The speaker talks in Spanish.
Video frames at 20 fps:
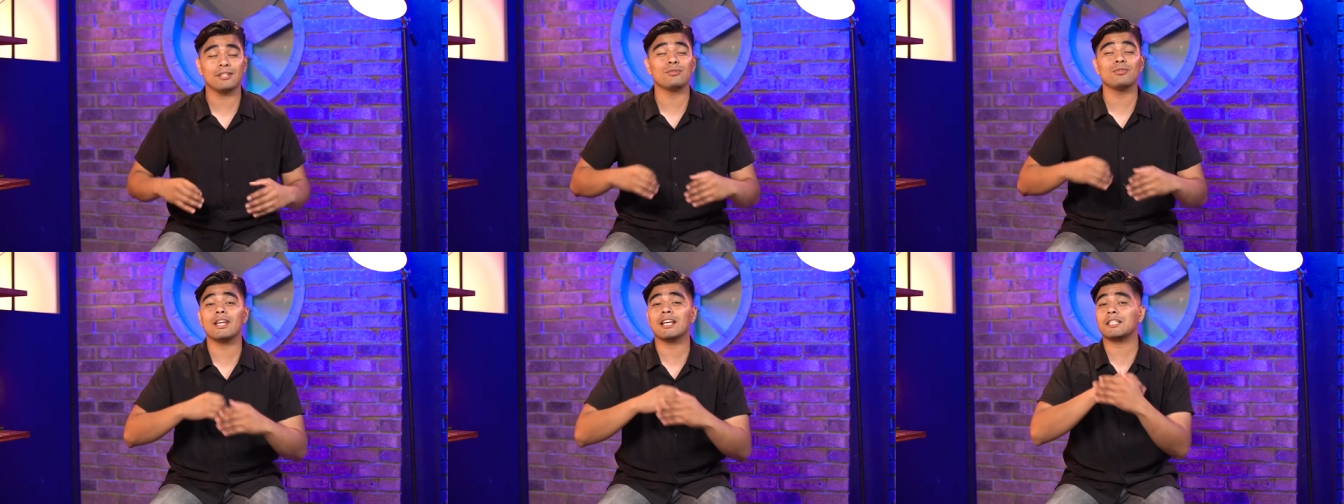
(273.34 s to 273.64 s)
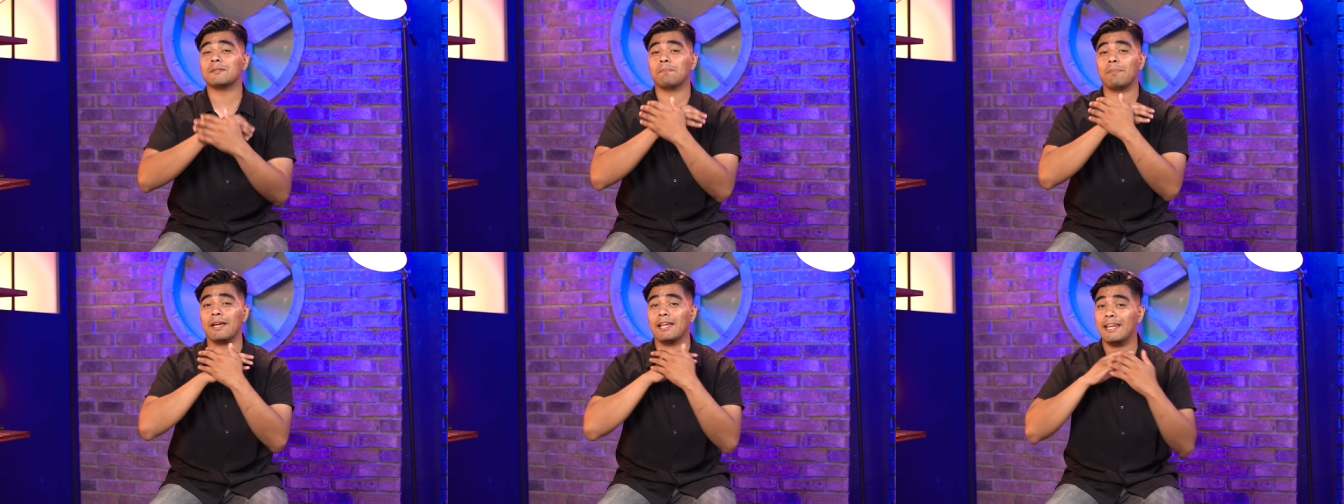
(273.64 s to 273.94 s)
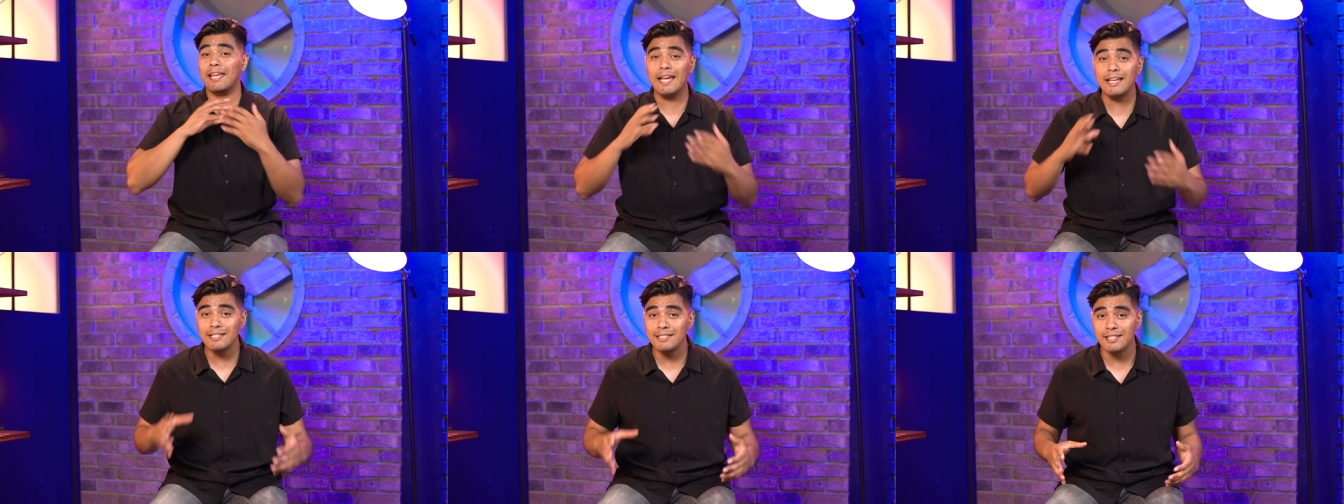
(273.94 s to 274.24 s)
es una
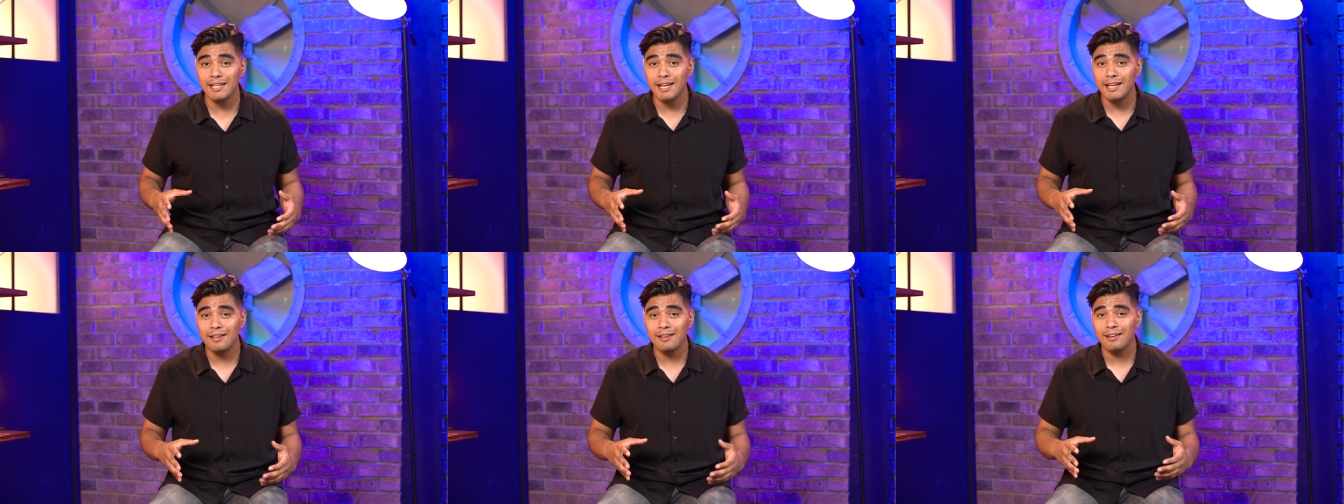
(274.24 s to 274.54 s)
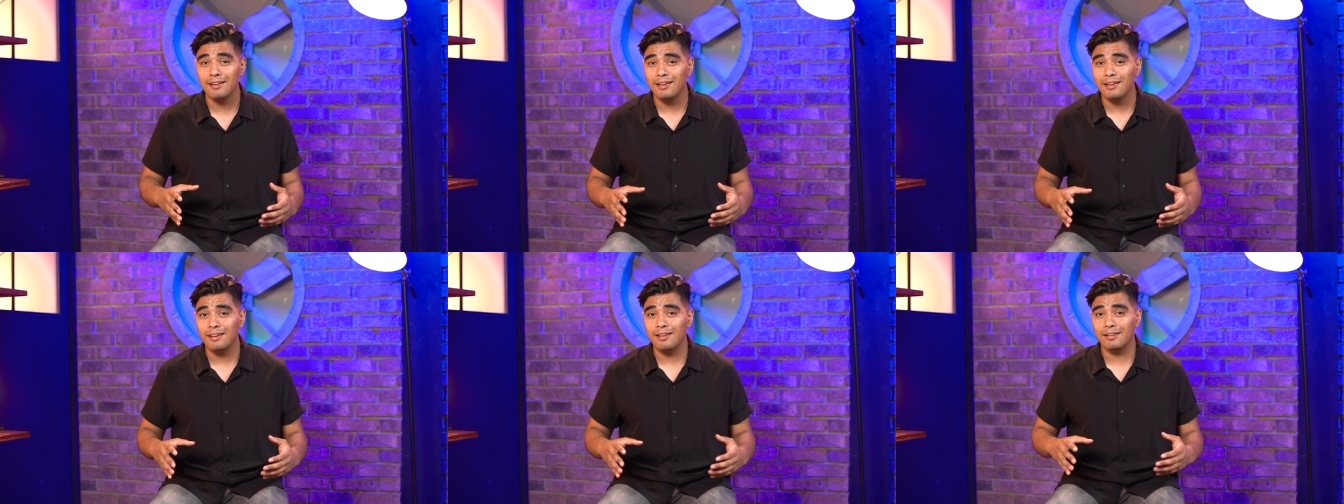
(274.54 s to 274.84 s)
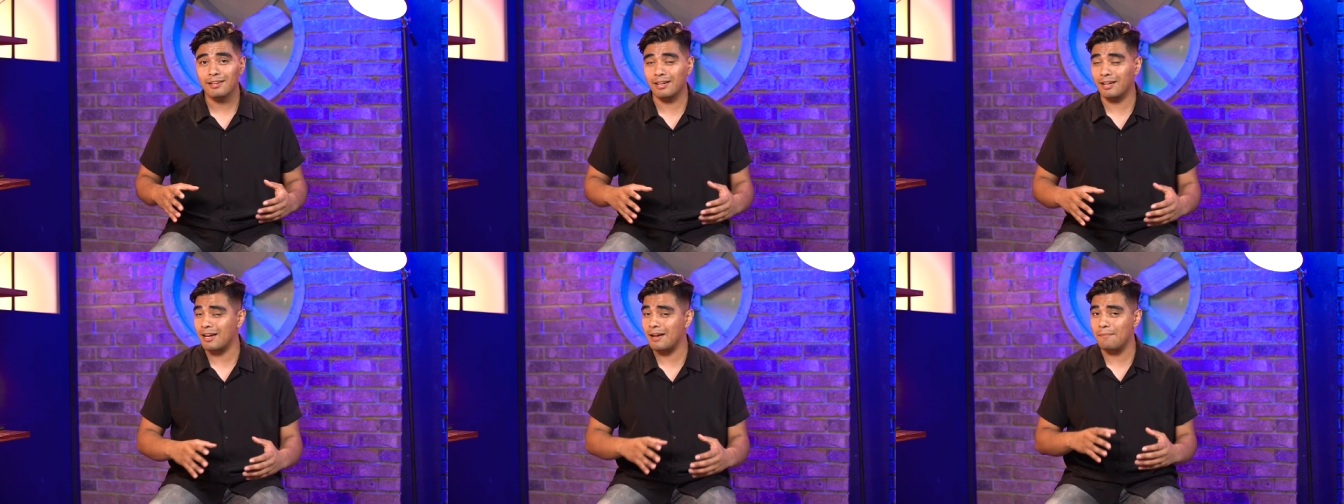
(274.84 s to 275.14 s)
experiencia
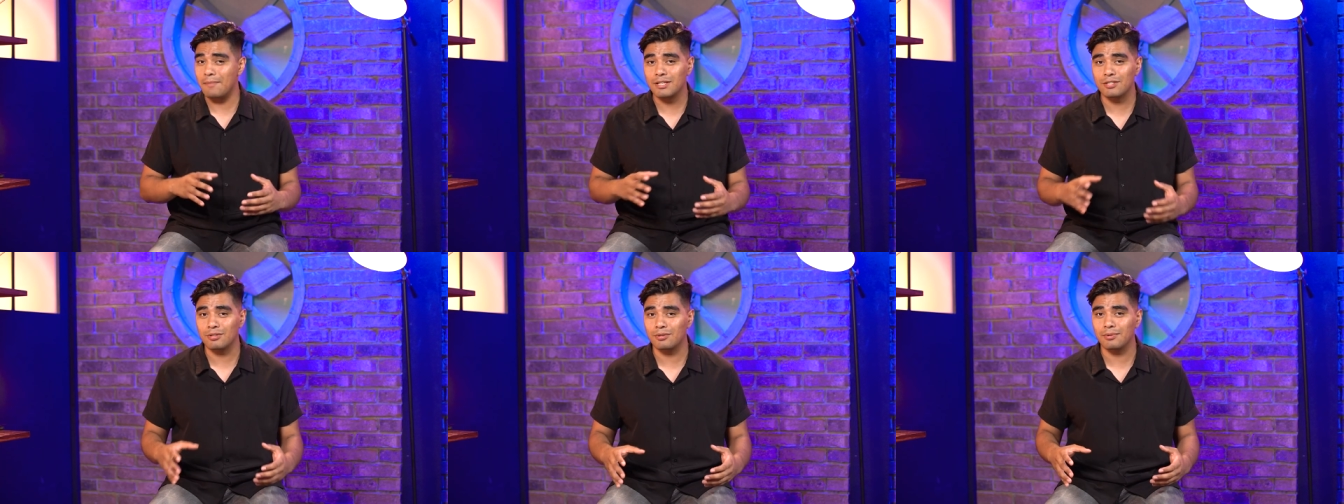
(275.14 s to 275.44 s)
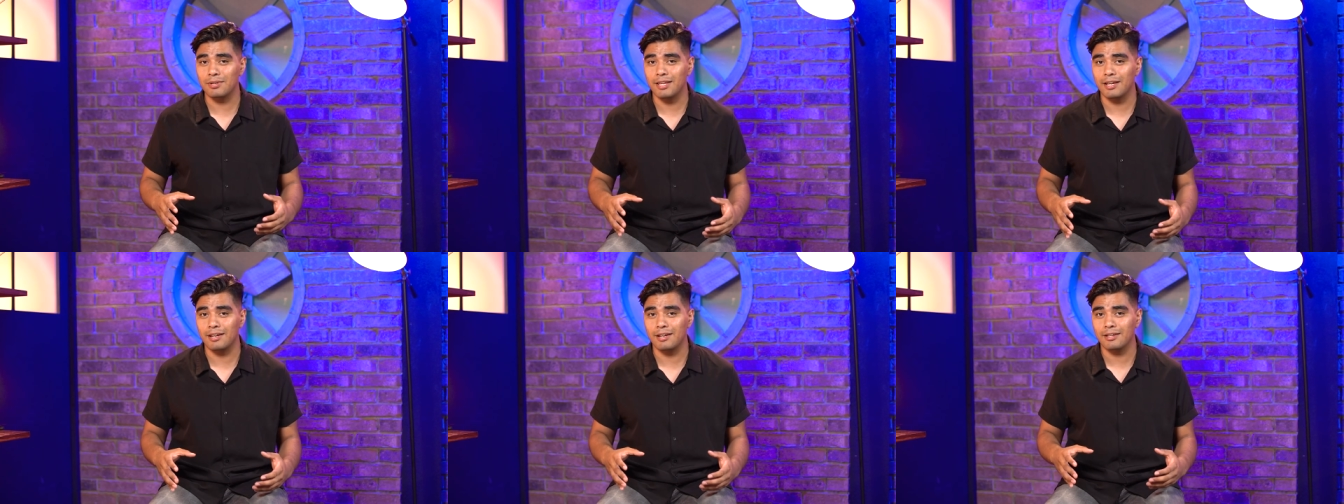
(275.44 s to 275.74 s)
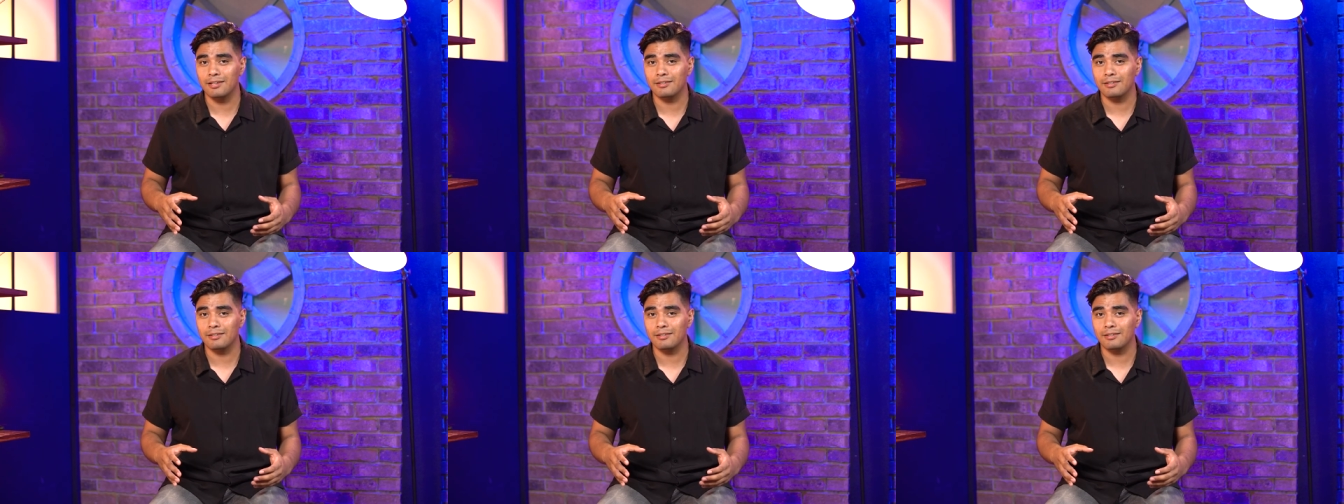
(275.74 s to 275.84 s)
que jamás olvidaré.